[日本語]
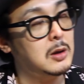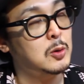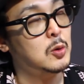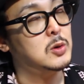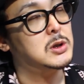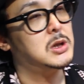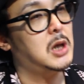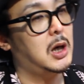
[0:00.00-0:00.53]
の
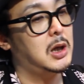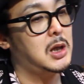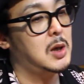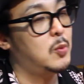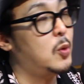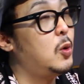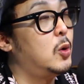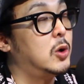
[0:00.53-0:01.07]
時代で
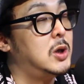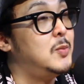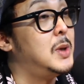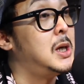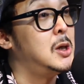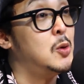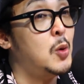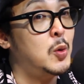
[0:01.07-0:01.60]
も移
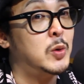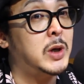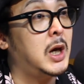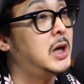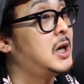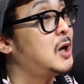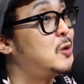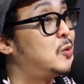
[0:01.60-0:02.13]
民を受け入
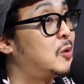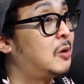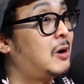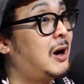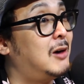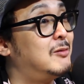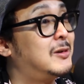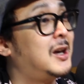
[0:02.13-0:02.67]
れると
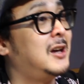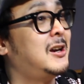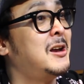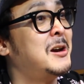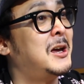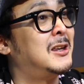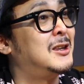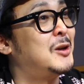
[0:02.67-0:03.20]
か受け入れ
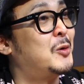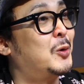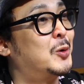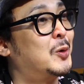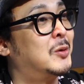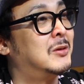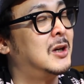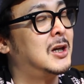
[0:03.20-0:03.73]
ないっていうことっ
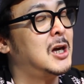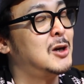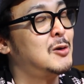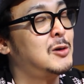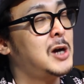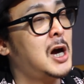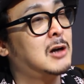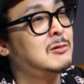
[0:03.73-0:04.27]
て結
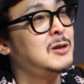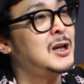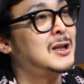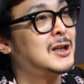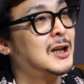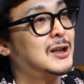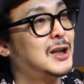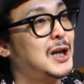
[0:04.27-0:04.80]
局100年
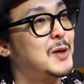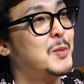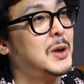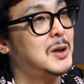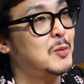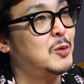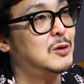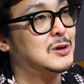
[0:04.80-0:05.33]
経った今で
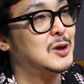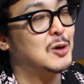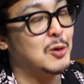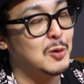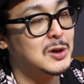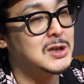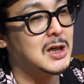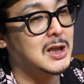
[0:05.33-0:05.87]
もその
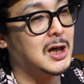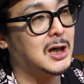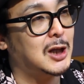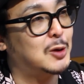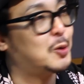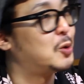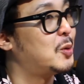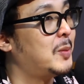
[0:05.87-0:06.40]
ロシアだけに
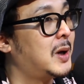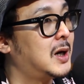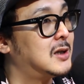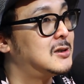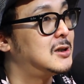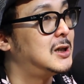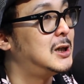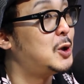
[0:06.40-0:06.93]
とどまら
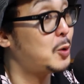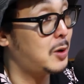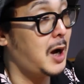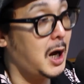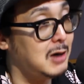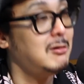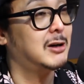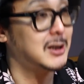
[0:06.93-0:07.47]
ずいろいろ
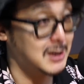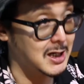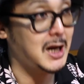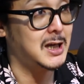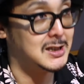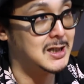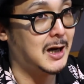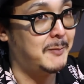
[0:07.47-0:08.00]
あるわけじゃない
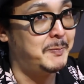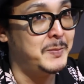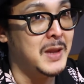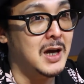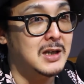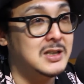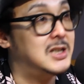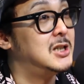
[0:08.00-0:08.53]
ですか、
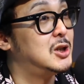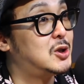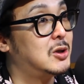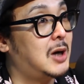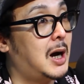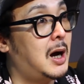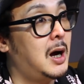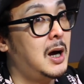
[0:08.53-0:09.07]
人種
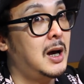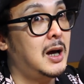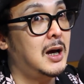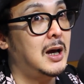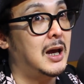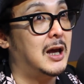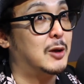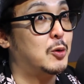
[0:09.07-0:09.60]
が。
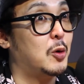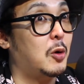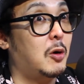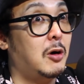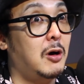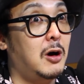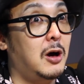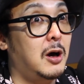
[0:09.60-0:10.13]
えっと
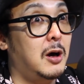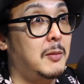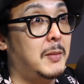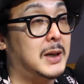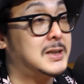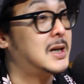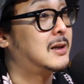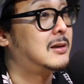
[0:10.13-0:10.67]

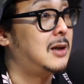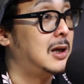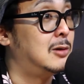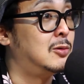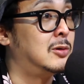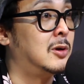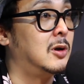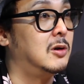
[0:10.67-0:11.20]
混ざってい
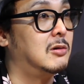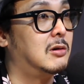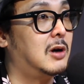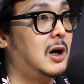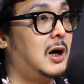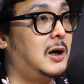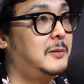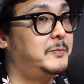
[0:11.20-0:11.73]
くという
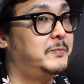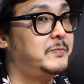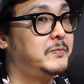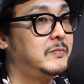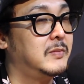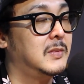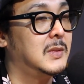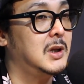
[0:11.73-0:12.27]
か、うんう
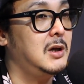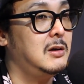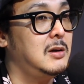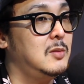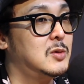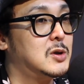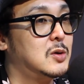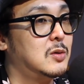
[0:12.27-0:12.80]
ん、だからで
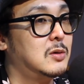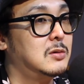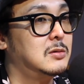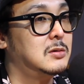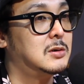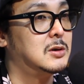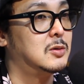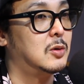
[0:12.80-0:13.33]
もその
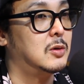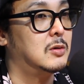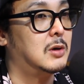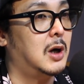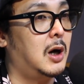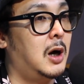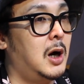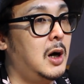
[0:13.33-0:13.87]
ルーツという
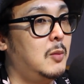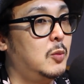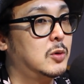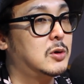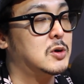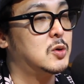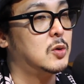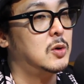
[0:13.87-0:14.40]
かもっ
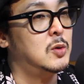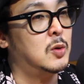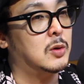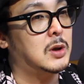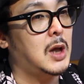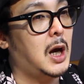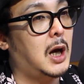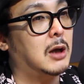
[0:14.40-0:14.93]
とそういうのっ
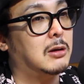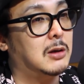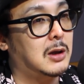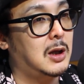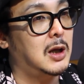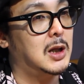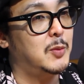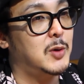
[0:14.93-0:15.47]
てあっ
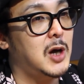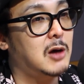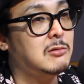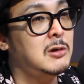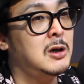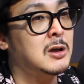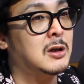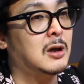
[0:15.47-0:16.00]
てでも100
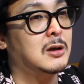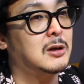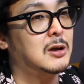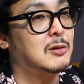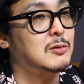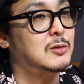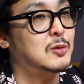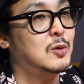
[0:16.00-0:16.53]
年経って
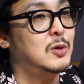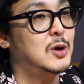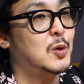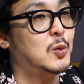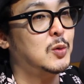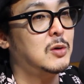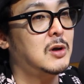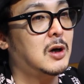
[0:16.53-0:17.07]
くると日
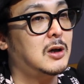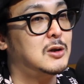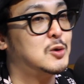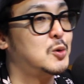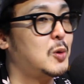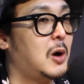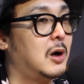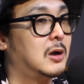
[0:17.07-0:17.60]
本の中にそ
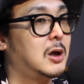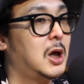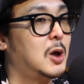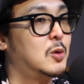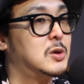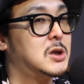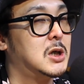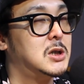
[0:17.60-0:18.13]
の八系
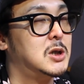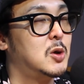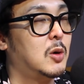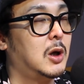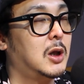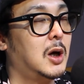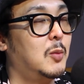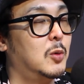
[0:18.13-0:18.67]
ロシア人の
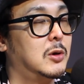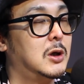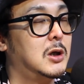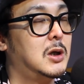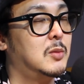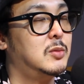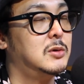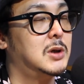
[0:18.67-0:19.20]
方が持ってき
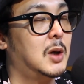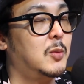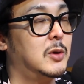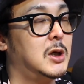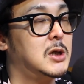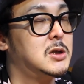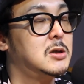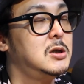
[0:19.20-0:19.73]
た文化も
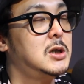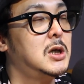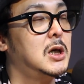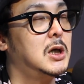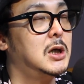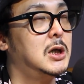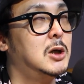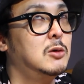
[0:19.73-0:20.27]
根付いて
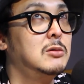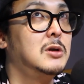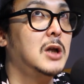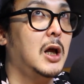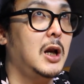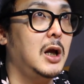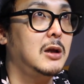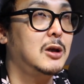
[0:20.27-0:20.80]
いるんだ
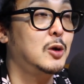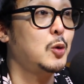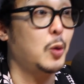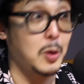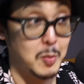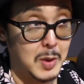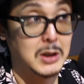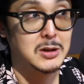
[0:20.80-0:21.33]
なっていうとこ
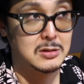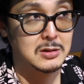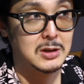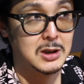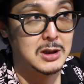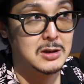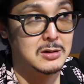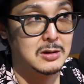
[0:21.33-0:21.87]
ろにまず
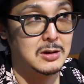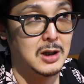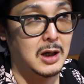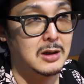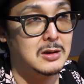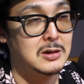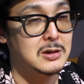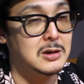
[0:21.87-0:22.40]
気づいた
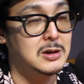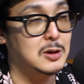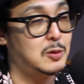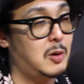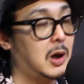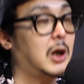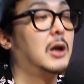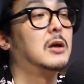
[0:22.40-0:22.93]
りする
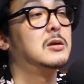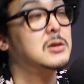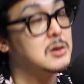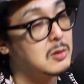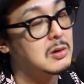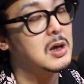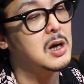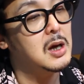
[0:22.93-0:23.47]
わけなんです
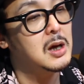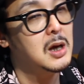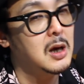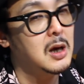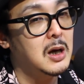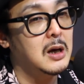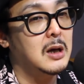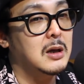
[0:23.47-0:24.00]
よね。
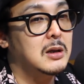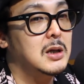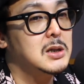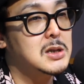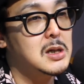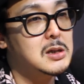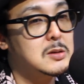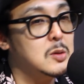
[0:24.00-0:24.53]
うん、で
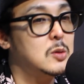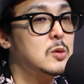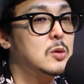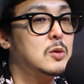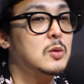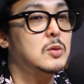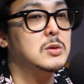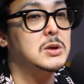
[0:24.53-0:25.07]
戦争の
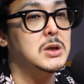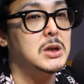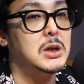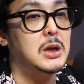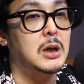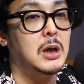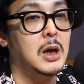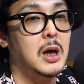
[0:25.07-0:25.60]
当
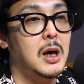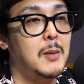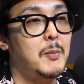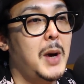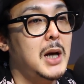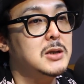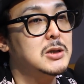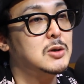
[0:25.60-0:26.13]
時
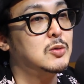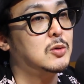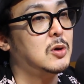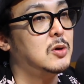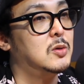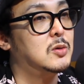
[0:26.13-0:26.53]
満州という